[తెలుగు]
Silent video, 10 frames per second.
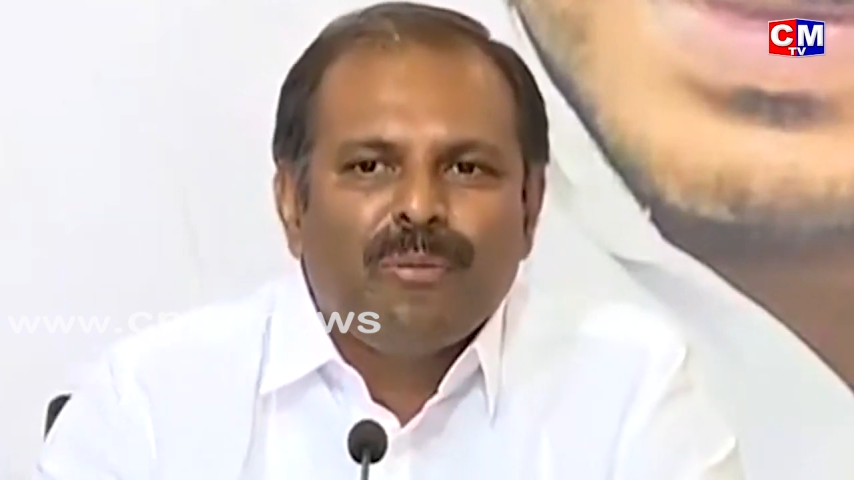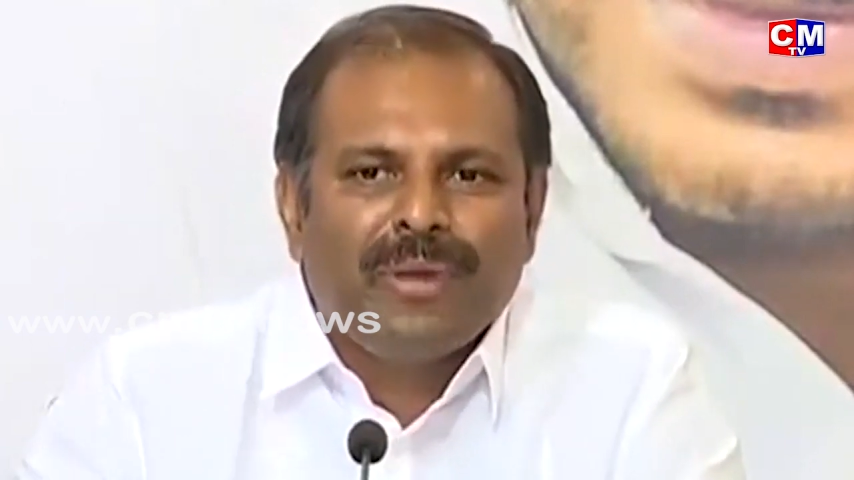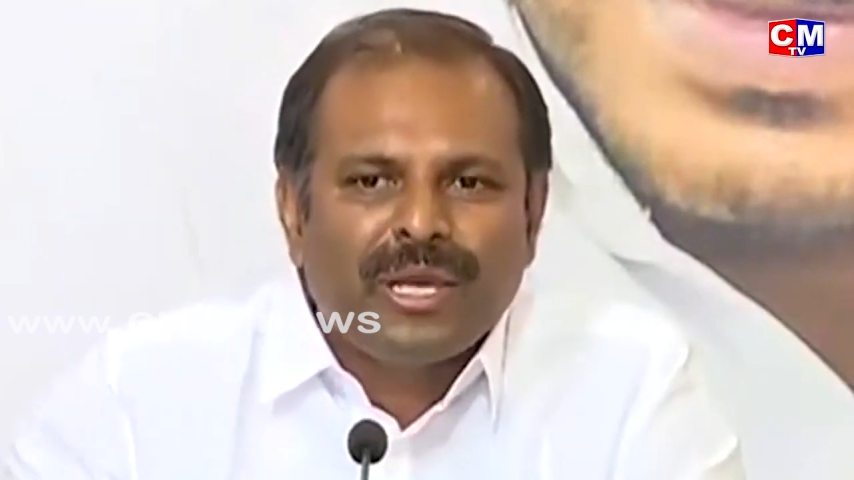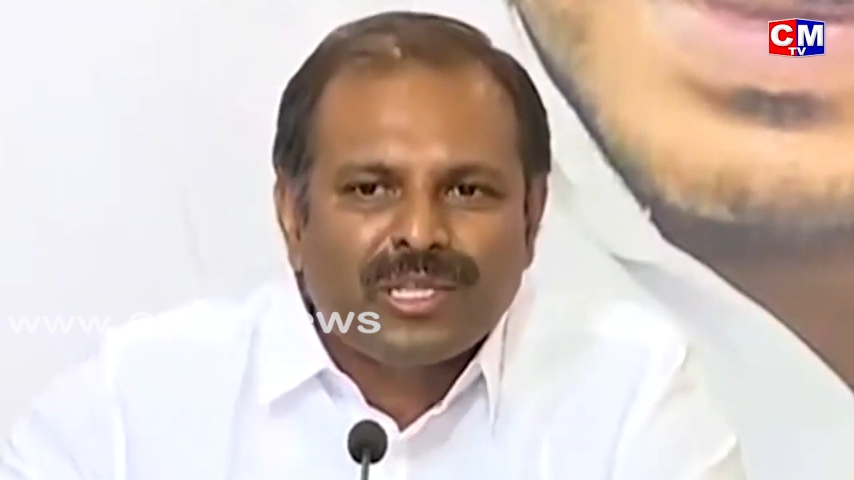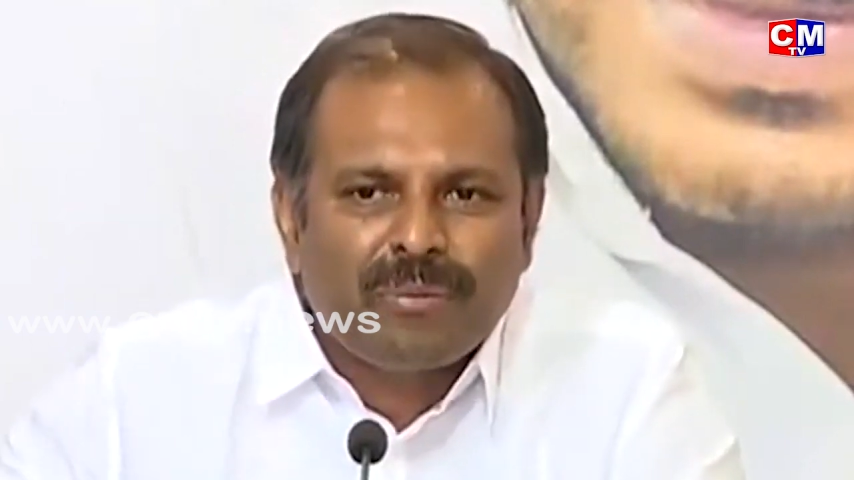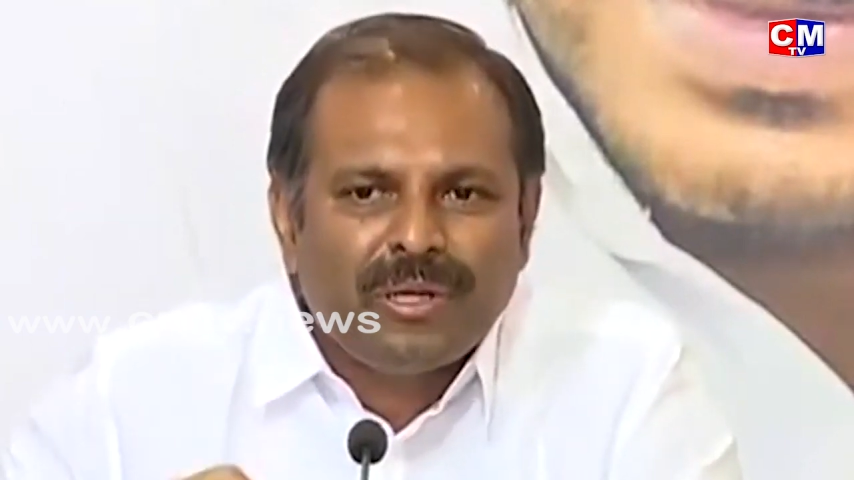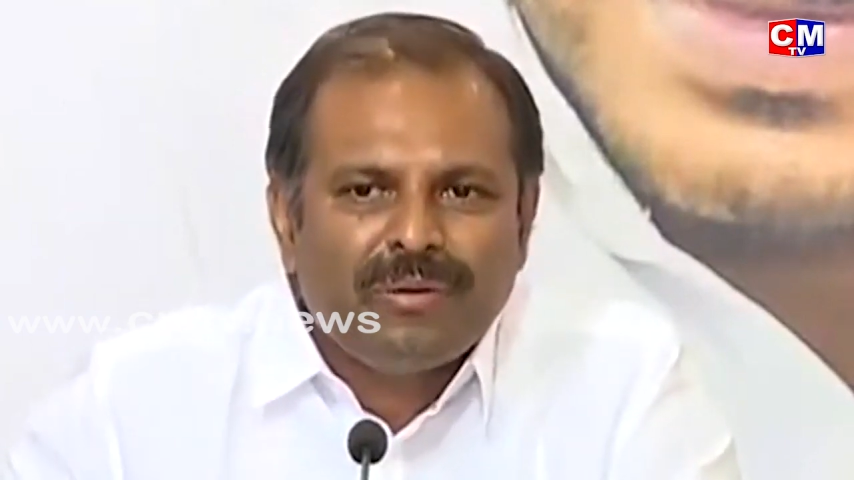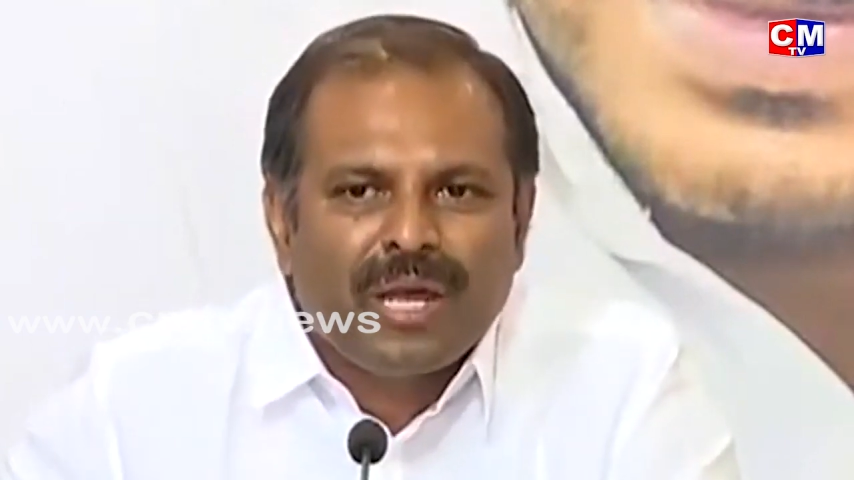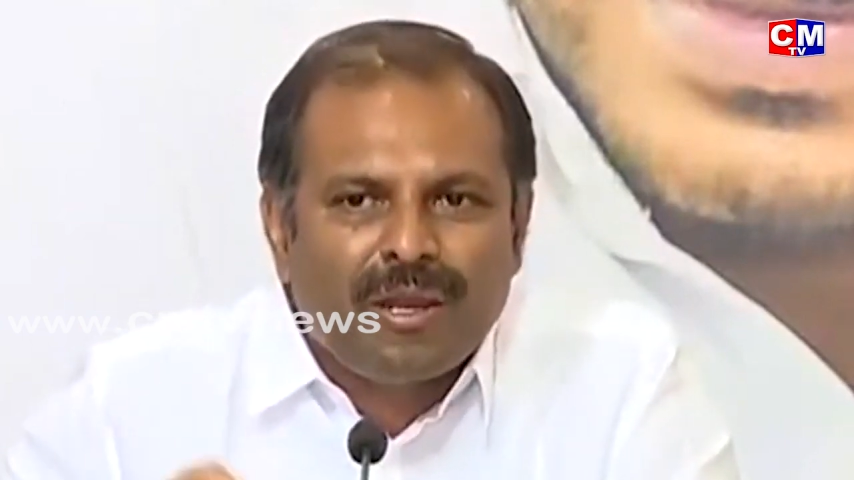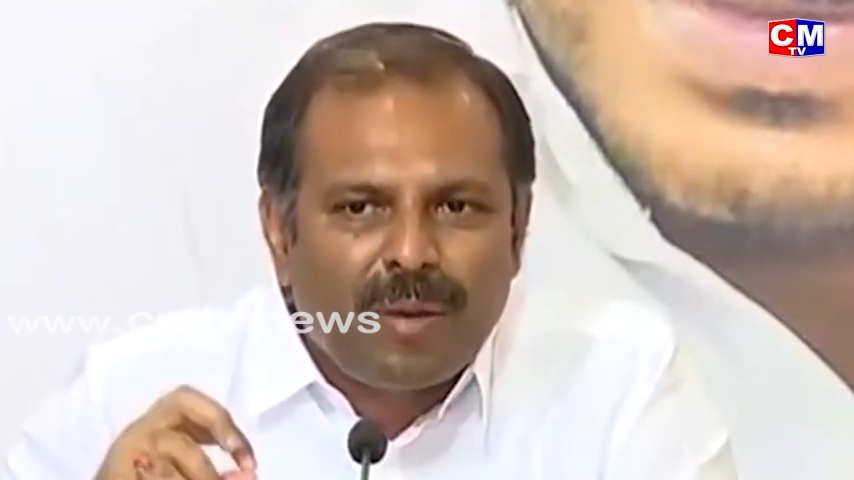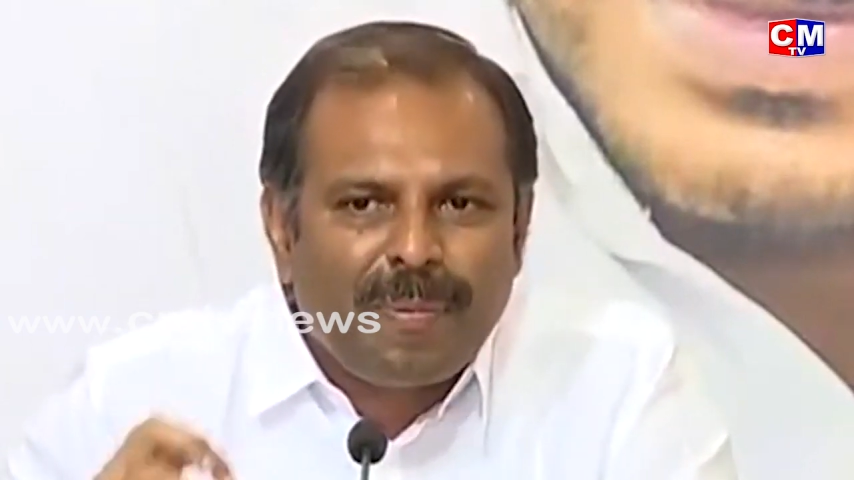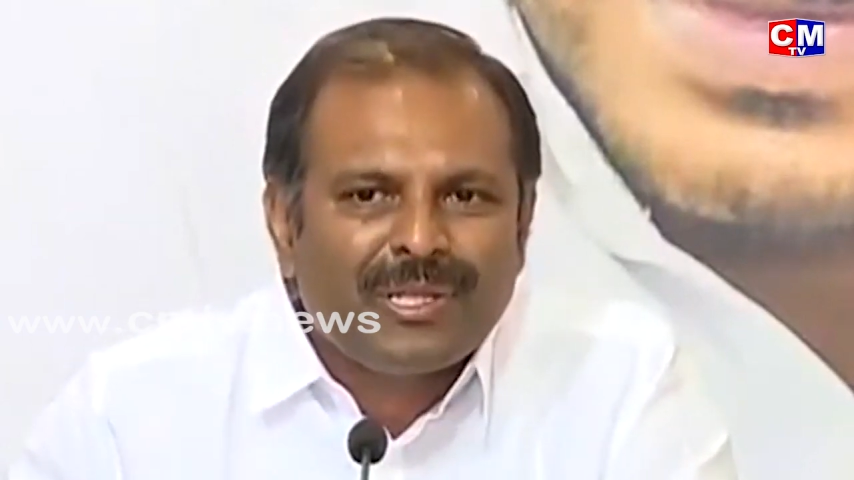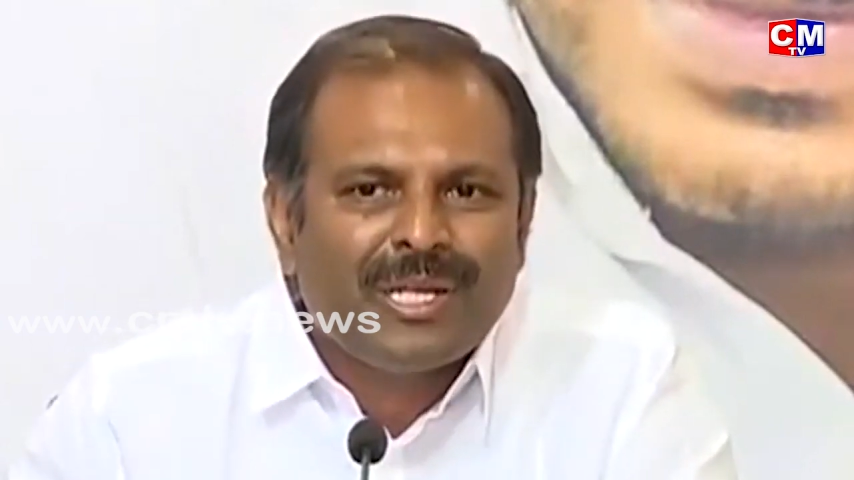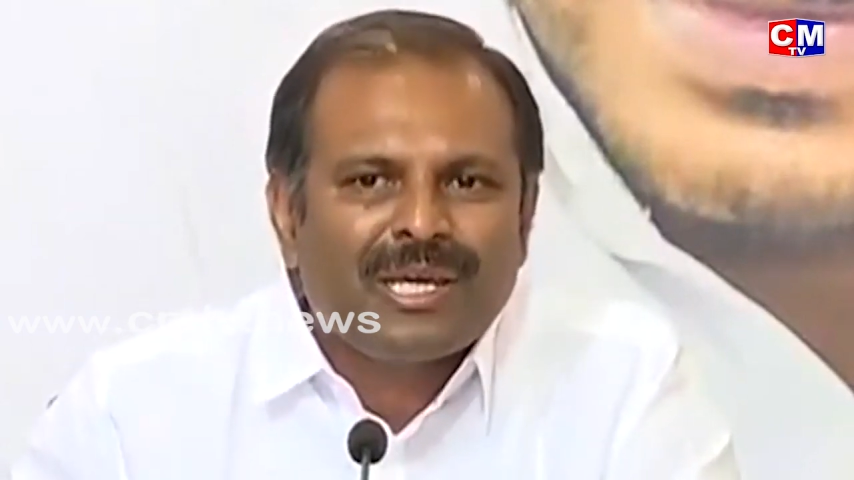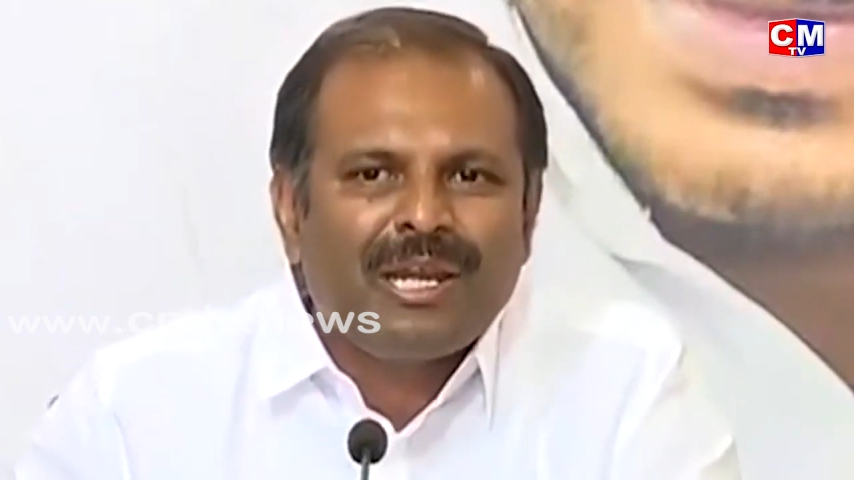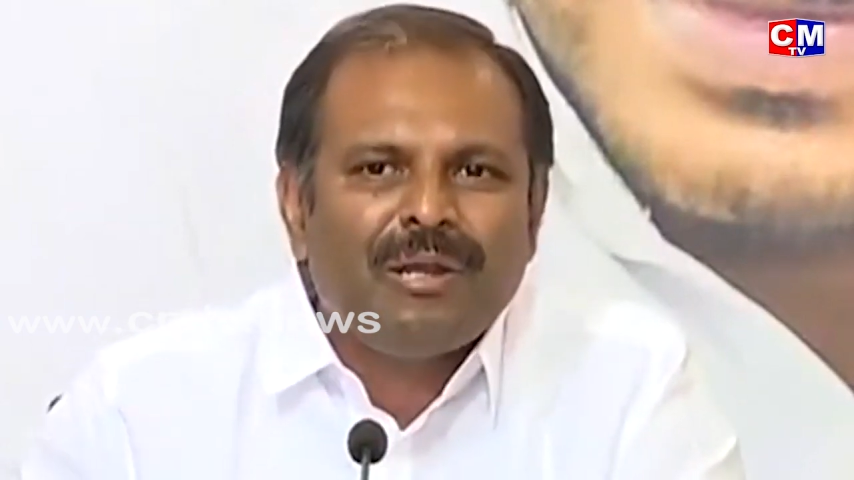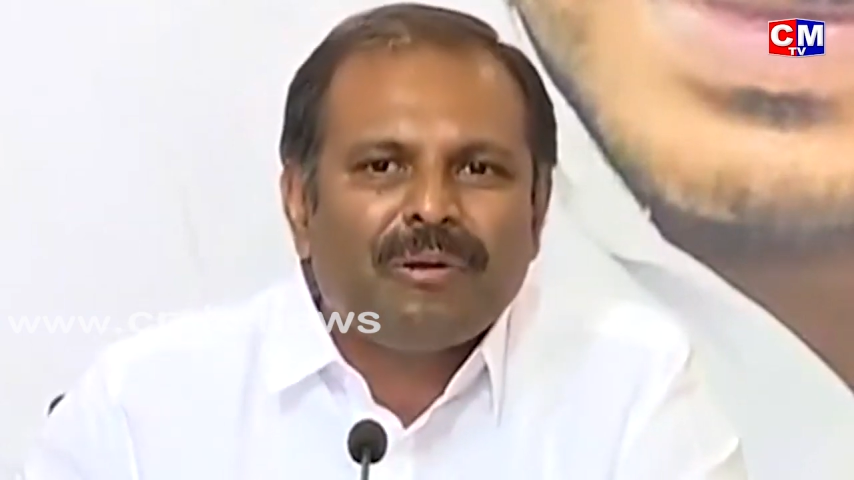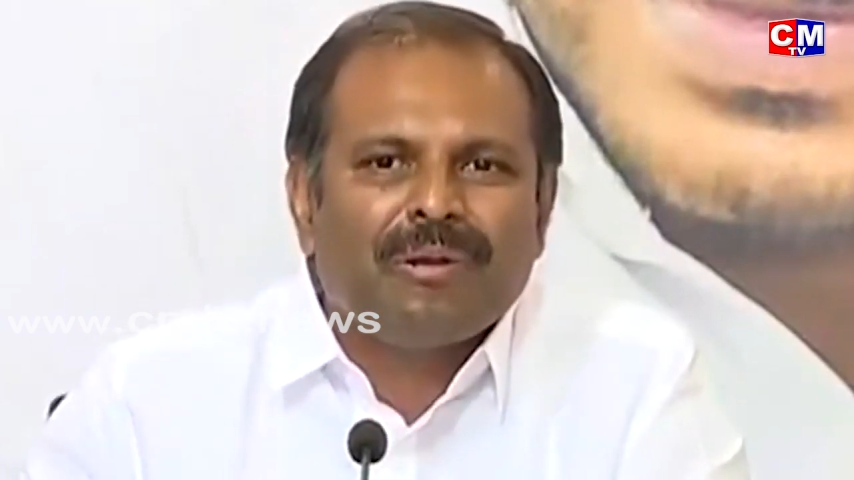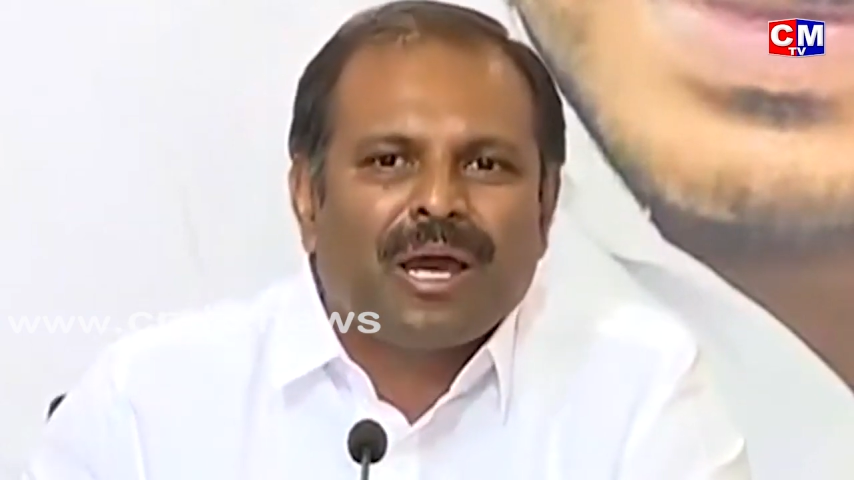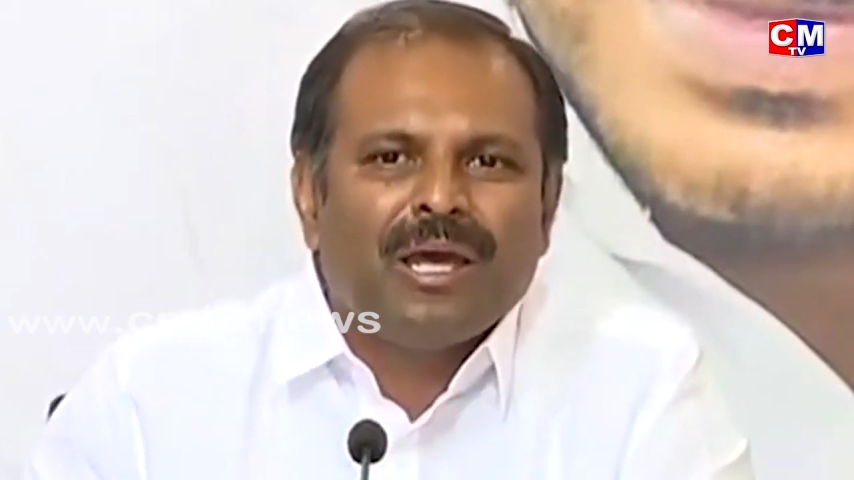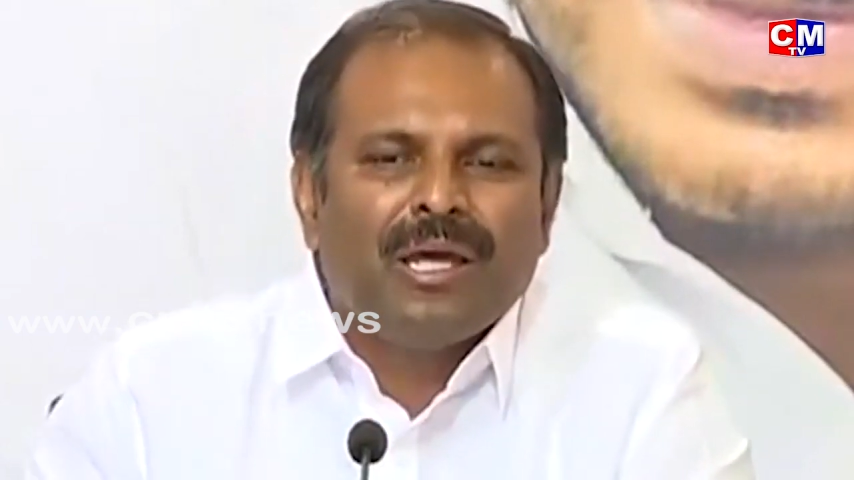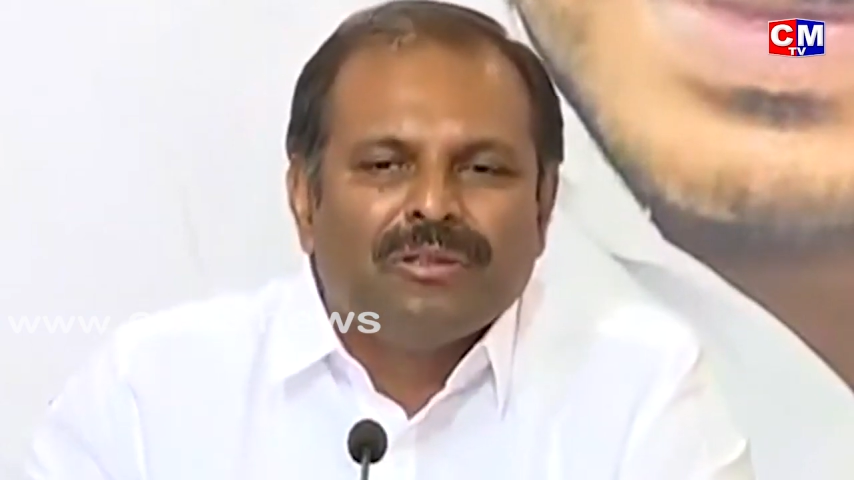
మీకు సంబంధించిన ఎన్నో పత్రికలలో కూడా